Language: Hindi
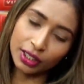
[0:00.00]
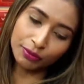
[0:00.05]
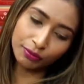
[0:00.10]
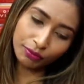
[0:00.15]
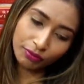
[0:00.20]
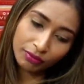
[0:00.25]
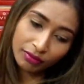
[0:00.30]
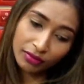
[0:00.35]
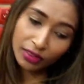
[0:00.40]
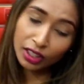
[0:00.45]
जी
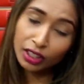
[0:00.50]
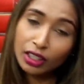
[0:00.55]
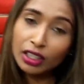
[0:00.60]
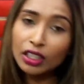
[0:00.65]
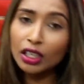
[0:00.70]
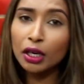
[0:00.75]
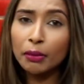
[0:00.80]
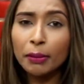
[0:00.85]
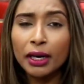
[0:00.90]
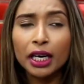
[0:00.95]

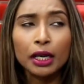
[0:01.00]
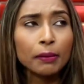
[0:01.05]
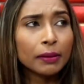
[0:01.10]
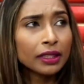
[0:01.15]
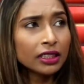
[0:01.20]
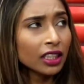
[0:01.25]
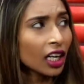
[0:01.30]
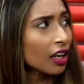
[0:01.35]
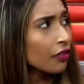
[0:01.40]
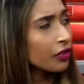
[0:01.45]
हमारे
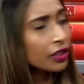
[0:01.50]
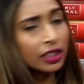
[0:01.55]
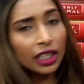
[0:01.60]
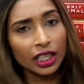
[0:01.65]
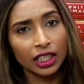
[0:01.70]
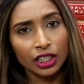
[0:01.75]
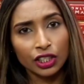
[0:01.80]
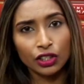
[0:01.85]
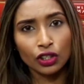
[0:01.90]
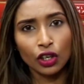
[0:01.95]
पास काफ़ी
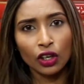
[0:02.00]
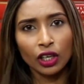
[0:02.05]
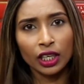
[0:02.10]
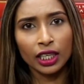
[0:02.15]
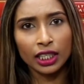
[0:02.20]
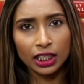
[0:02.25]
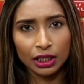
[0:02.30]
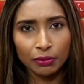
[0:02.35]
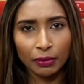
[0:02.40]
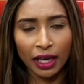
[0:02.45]
सारे
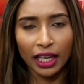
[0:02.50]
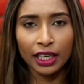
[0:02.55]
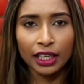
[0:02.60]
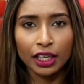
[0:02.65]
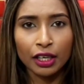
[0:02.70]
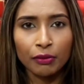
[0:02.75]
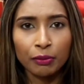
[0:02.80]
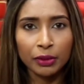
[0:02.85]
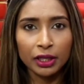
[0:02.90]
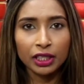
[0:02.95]
स्टॉक है इस माल
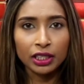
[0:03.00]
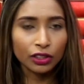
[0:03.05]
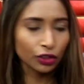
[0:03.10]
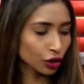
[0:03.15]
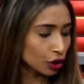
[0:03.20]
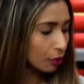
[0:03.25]
के भी